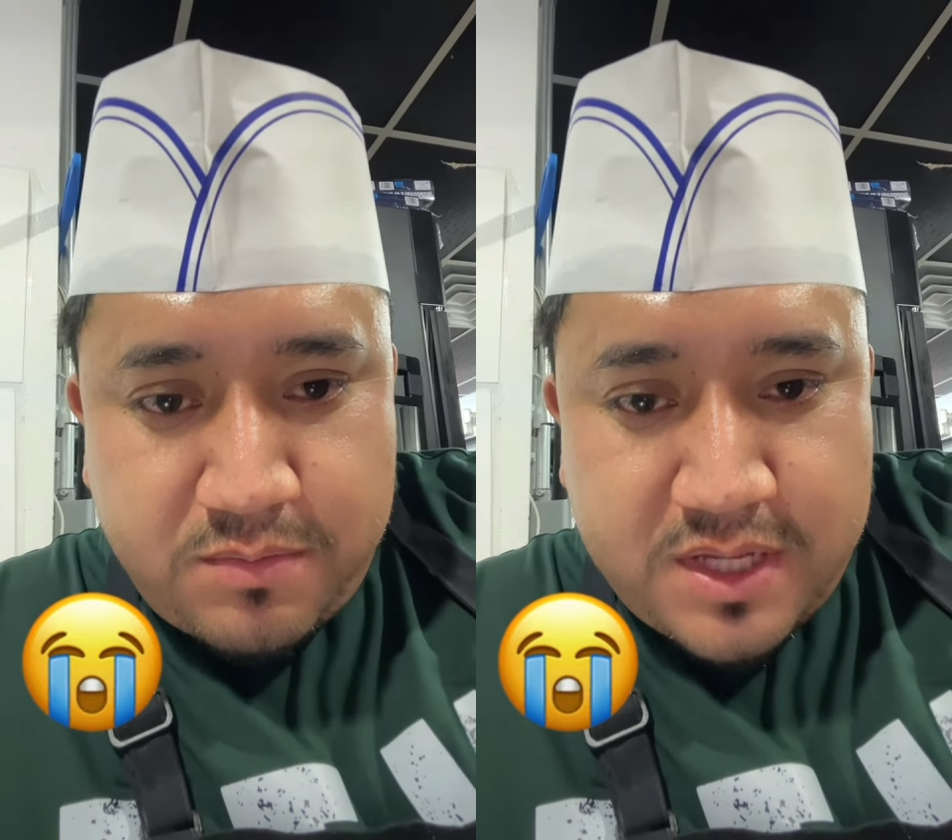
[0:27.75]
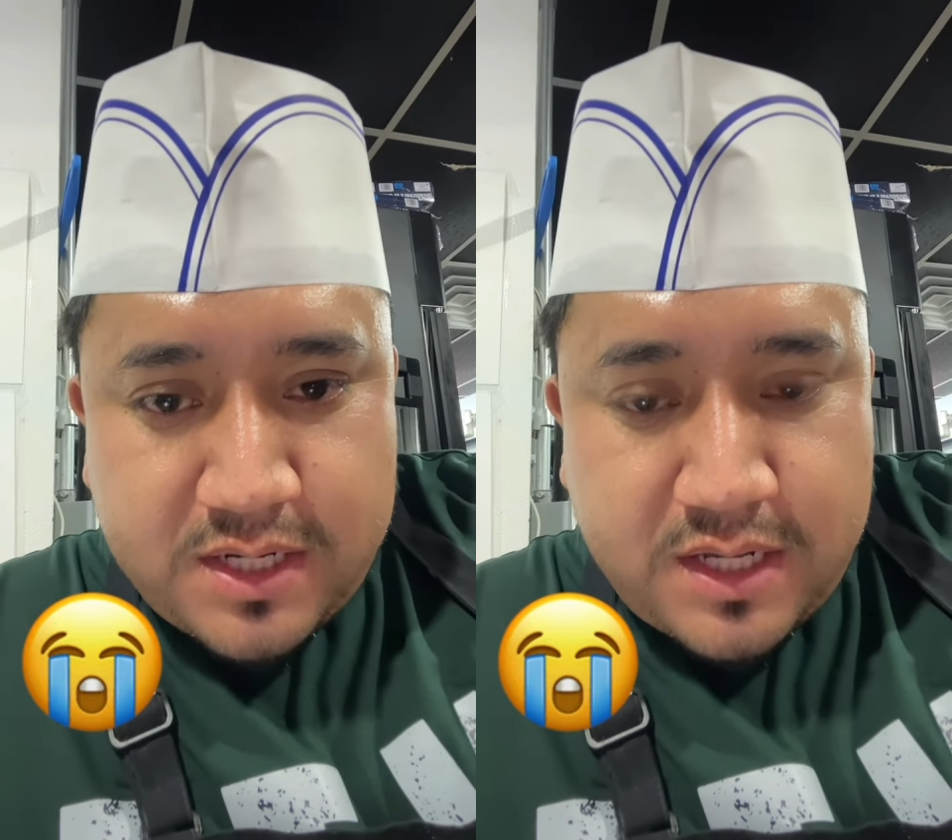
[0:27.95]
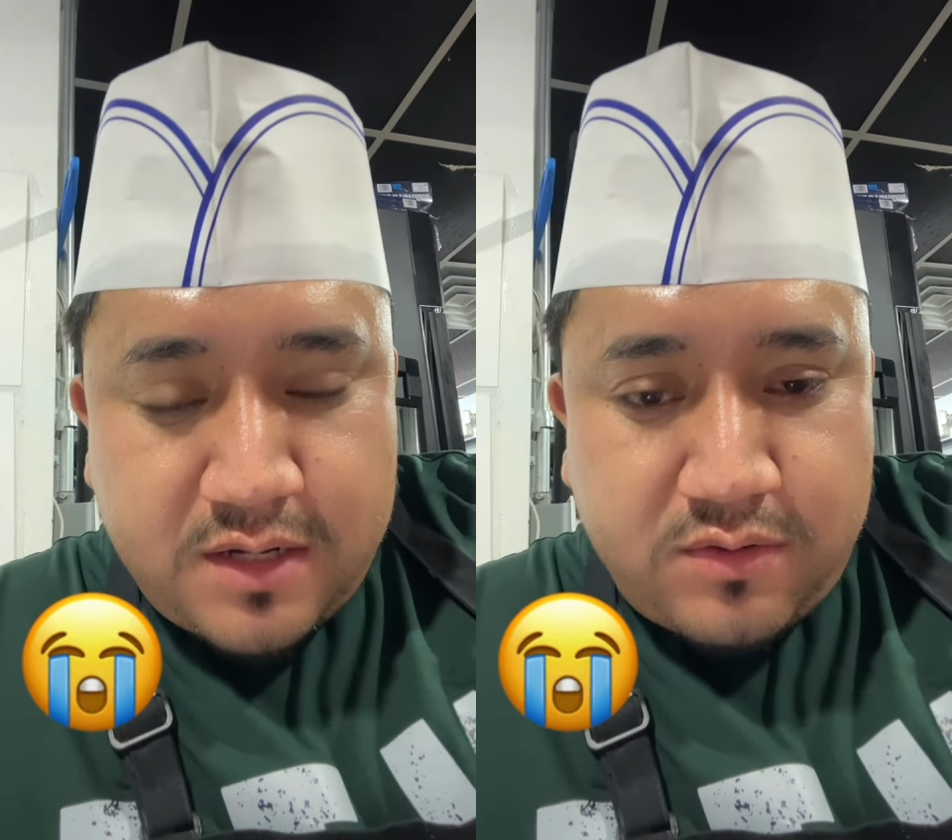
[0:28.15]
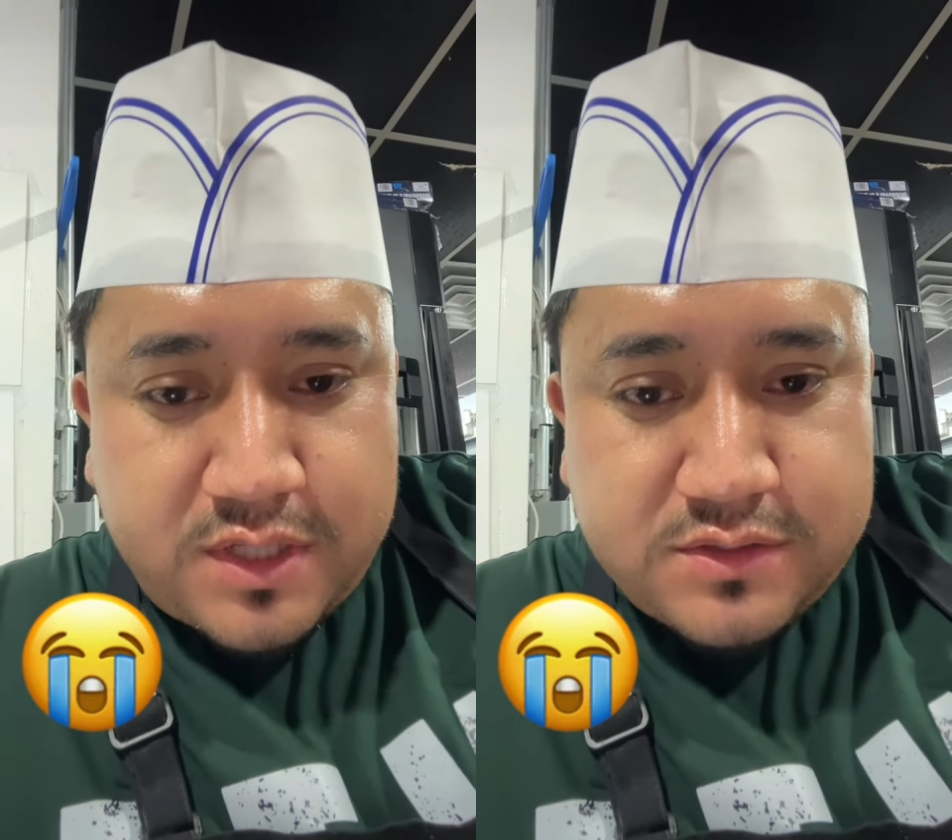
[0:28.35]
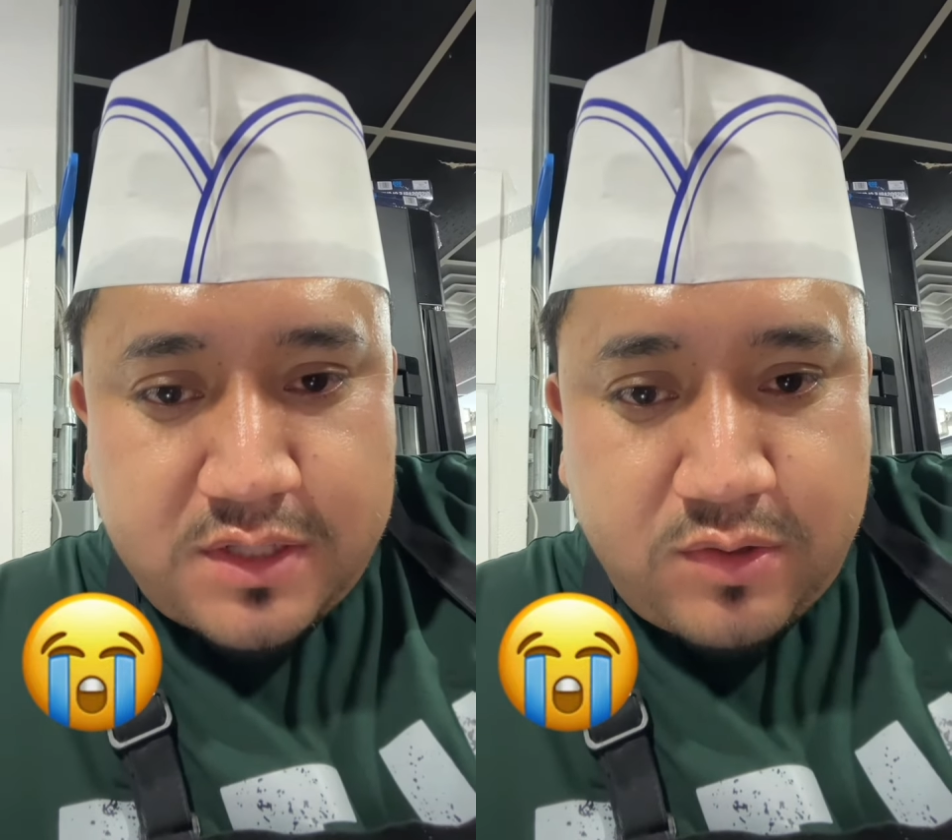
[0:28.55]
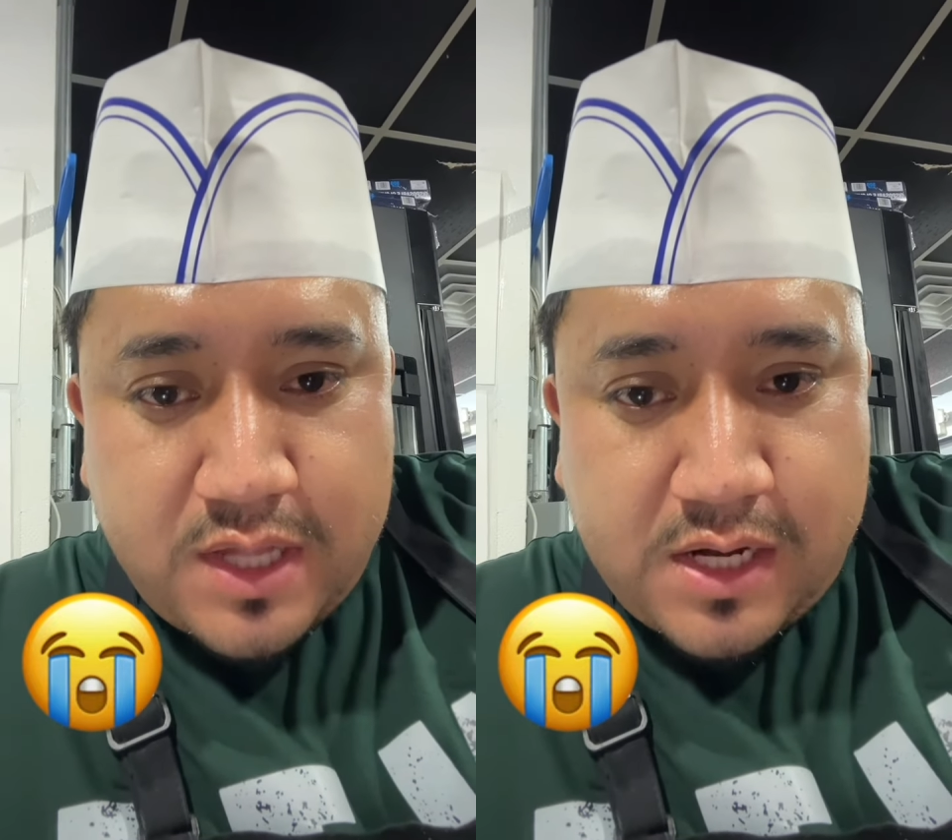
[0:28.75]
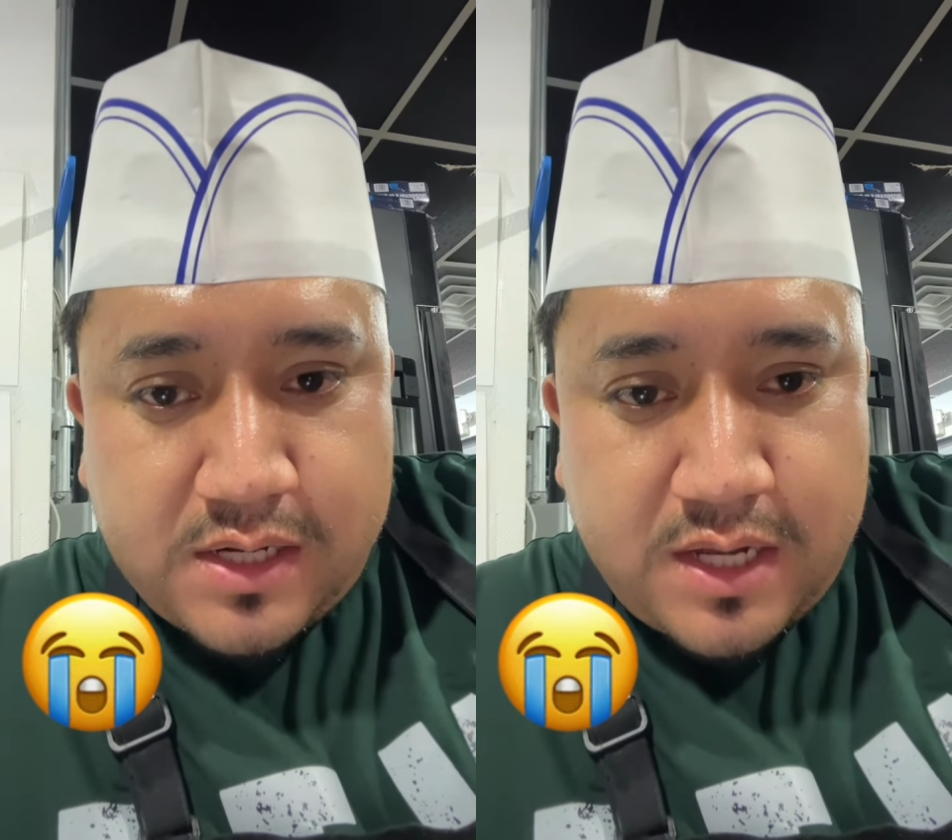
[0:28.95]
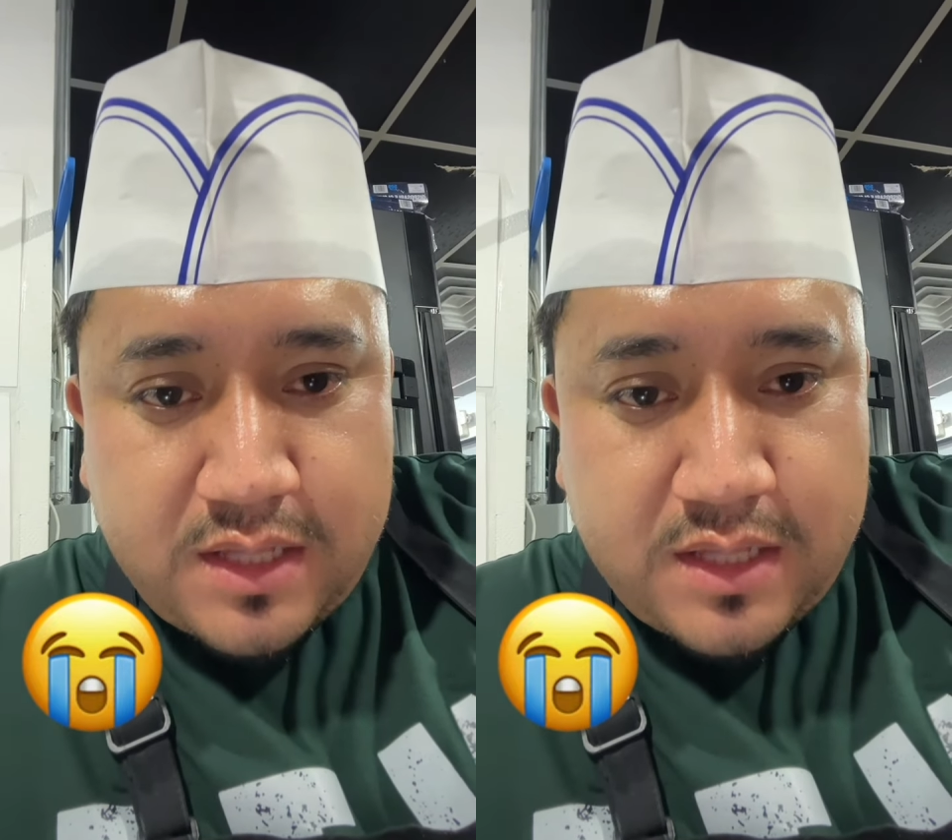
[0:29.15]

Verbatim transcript: vida nadie lo quiso ayudar,